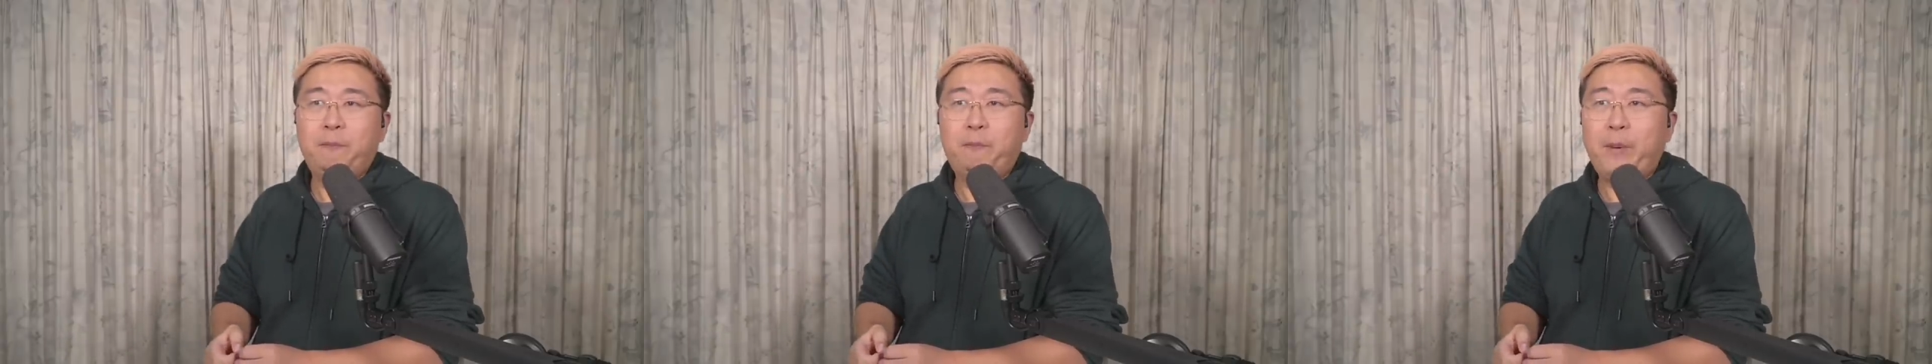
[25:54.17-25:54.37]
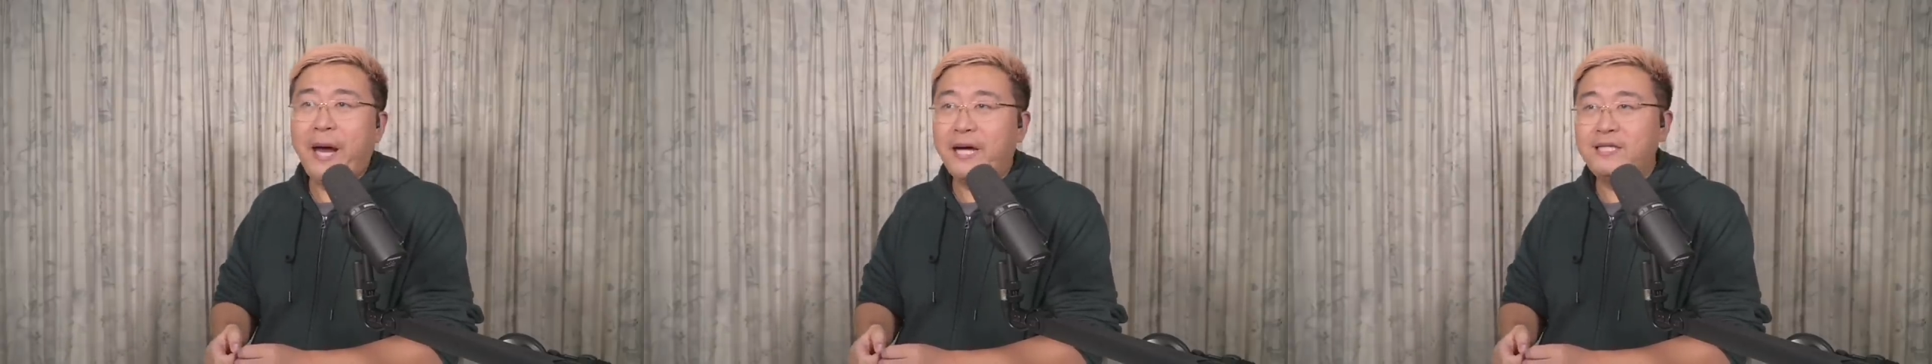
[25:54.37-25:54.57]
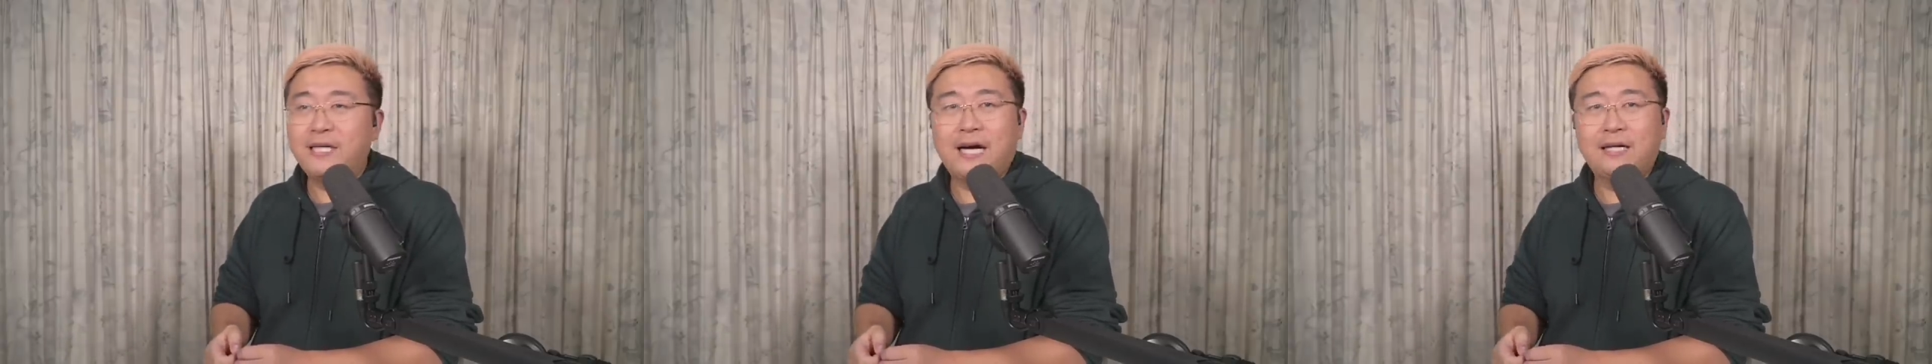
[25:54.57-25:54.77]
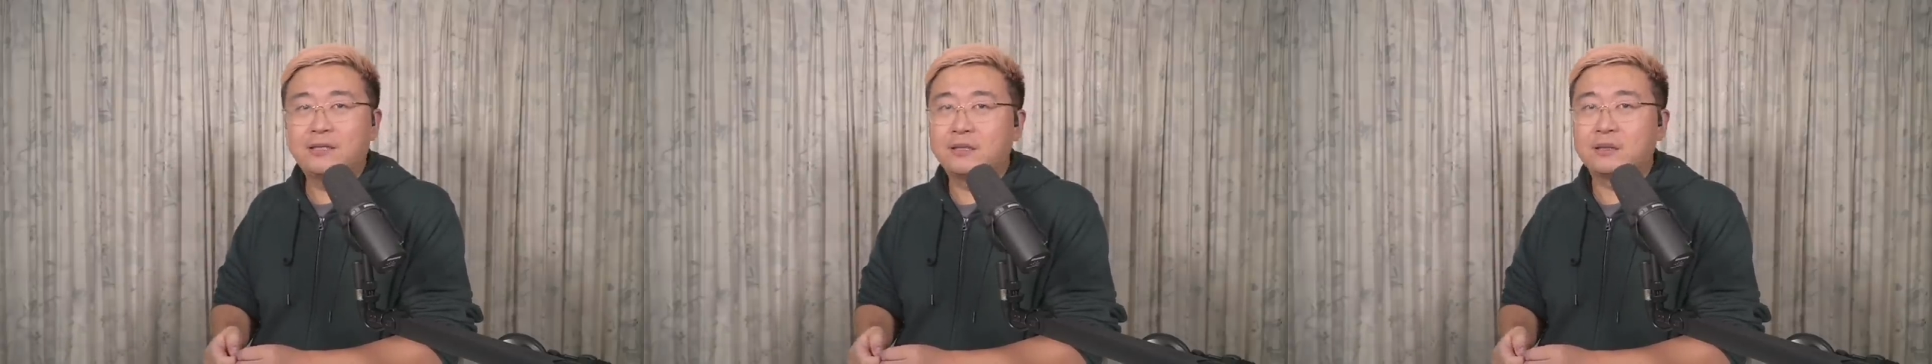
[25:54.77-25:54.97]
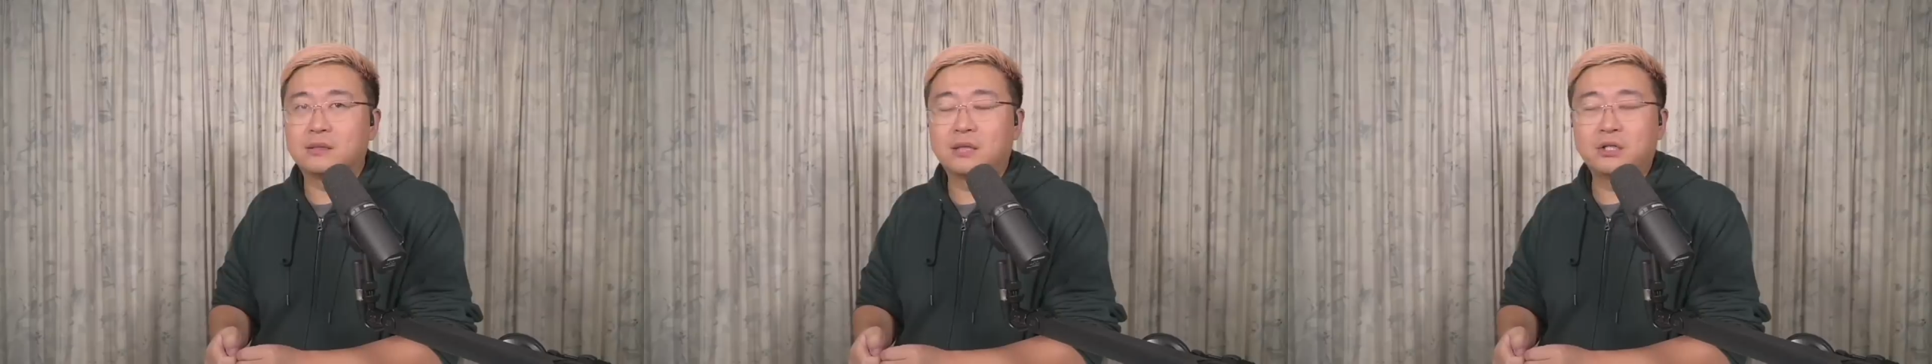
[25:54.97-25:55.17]
败家
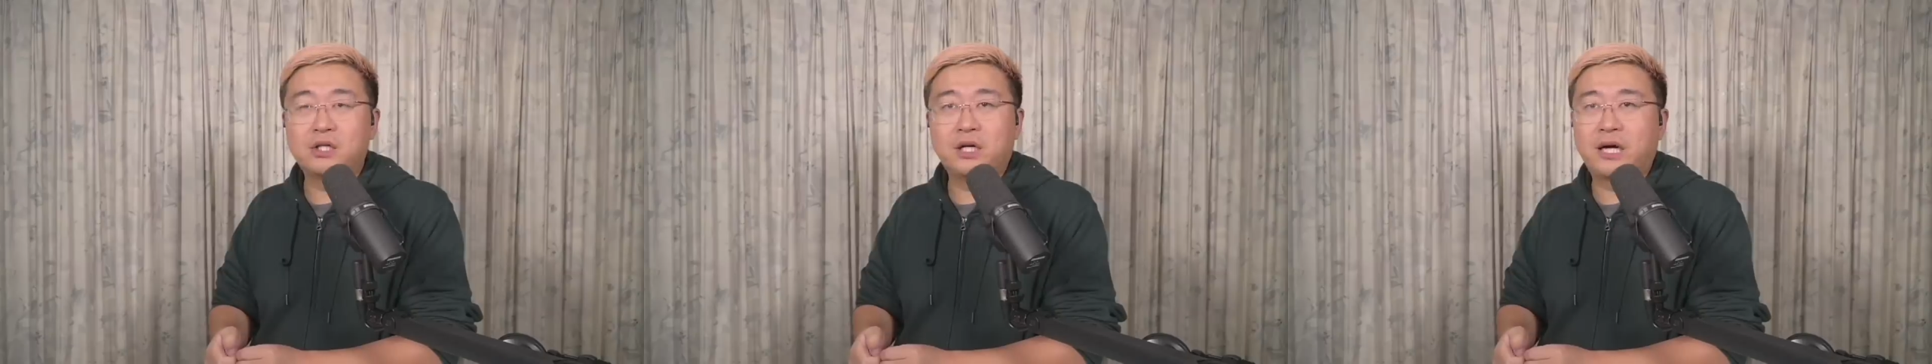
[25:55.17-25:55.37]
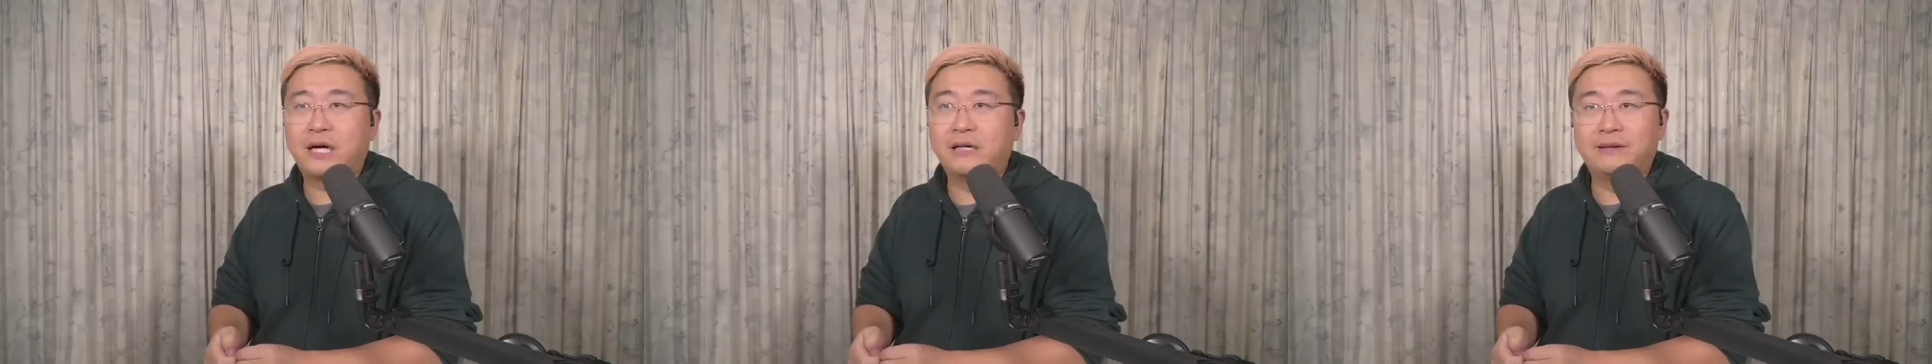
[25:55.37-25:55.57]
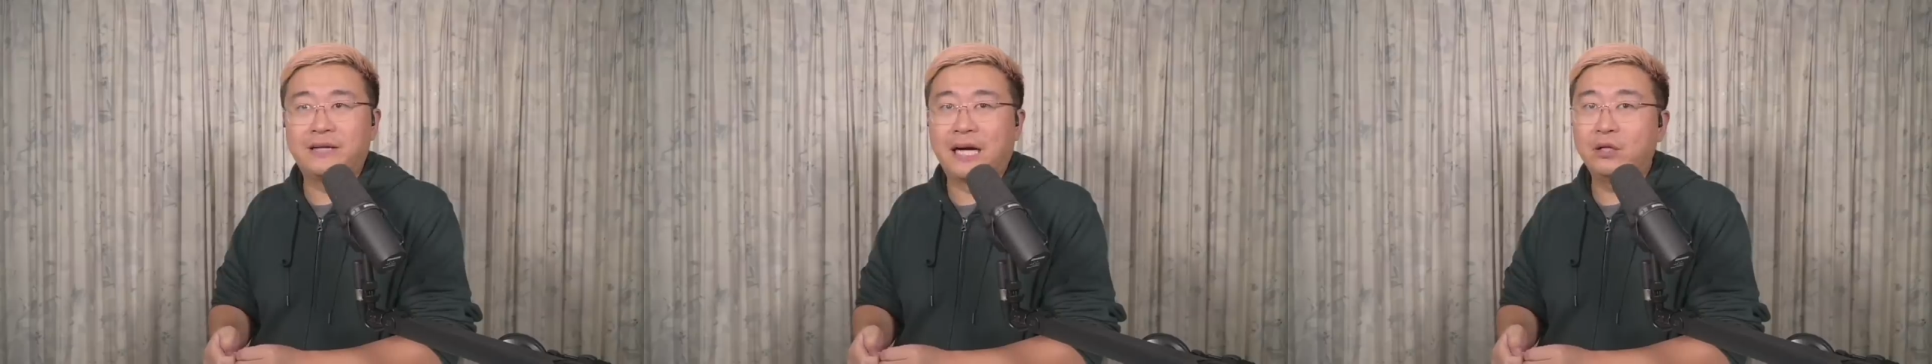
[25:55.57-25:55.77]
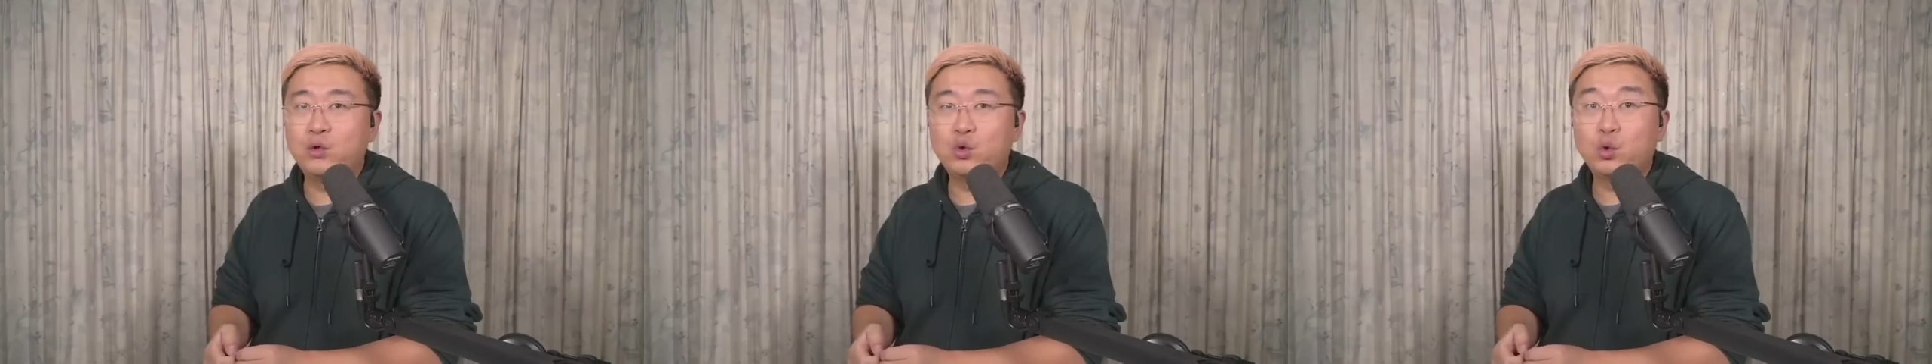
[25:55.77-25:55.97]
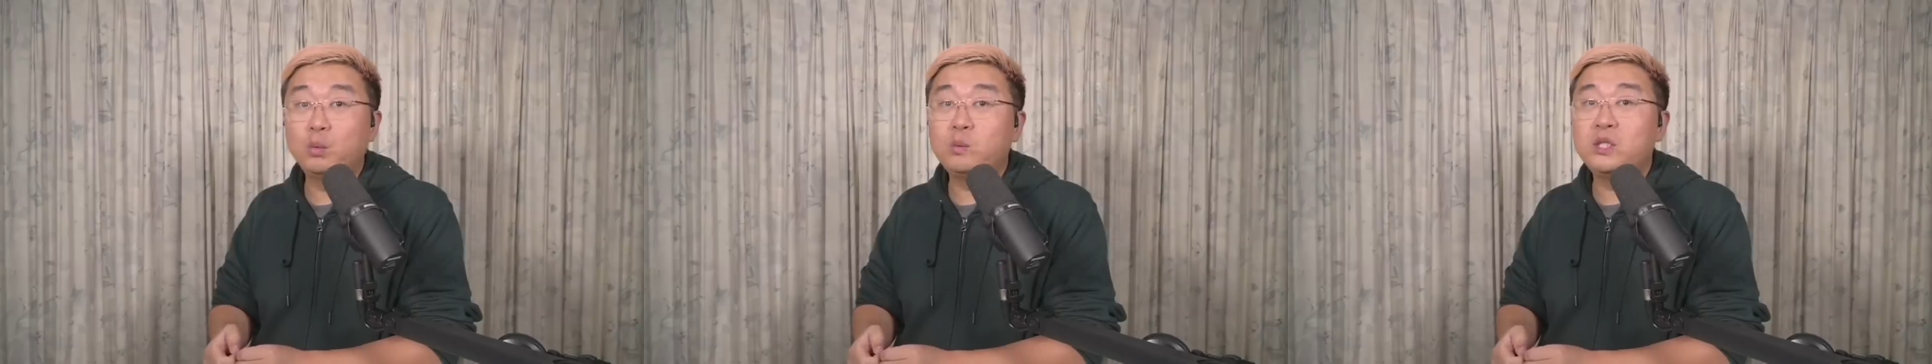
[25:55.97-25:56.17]
子他是很难
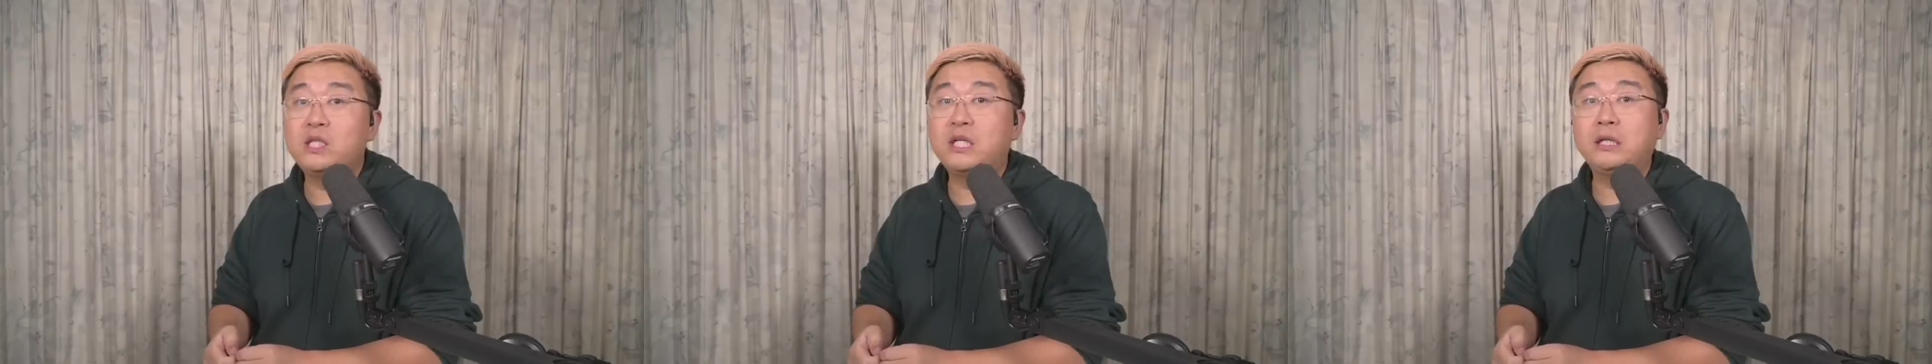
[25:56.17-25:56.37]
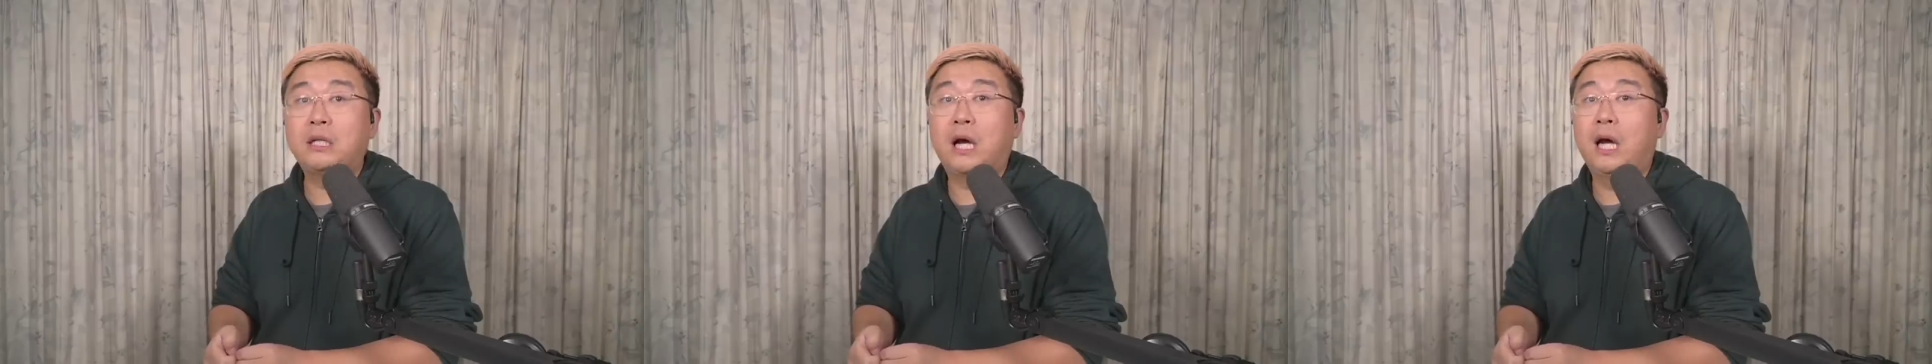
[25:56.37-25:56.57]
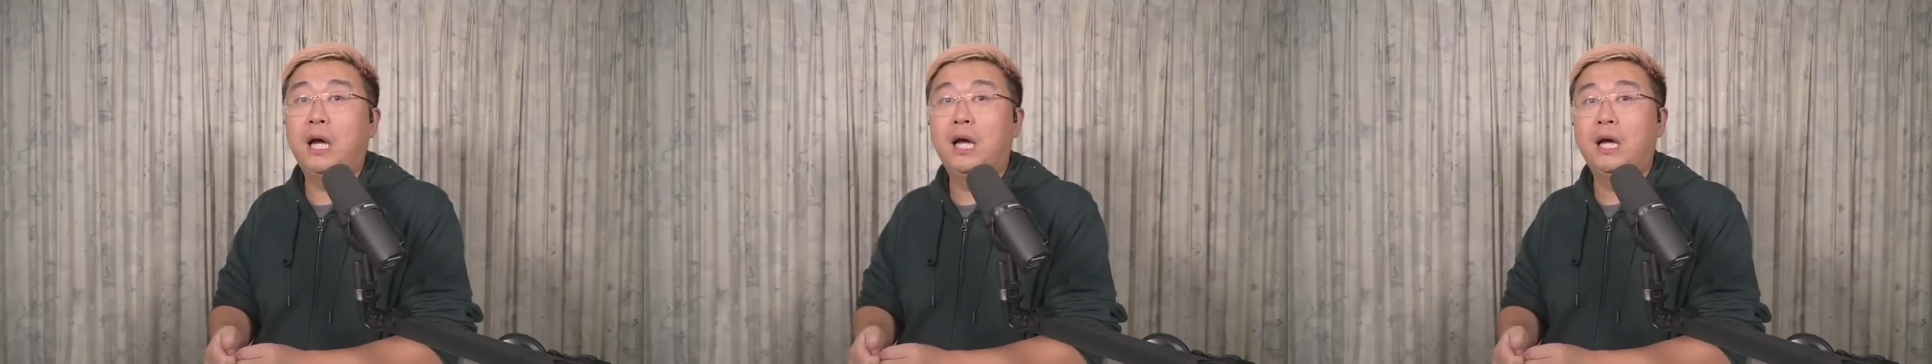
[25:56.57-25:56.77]
忠心的，